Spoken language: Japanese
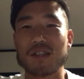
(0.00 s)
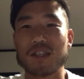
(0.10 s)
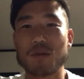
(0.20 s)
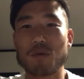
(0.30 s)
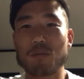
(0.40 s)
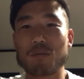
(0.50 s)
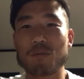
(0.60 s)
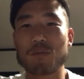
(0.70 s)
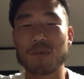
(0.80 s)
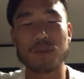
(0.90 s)
でも、
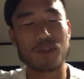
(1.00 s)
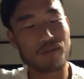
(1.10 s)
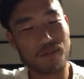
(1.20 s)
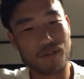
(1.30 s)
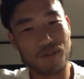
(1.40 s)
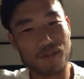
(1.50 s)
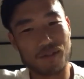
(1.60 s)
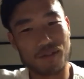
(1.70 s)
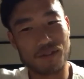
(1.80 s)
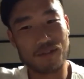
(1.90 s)

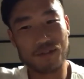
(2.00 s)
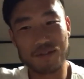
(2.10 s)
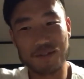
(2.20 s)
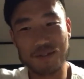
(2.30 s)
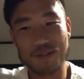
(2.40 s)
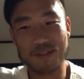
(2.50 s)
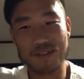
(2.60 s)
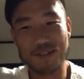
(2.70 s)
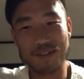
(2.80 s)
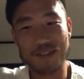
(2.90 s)
うん、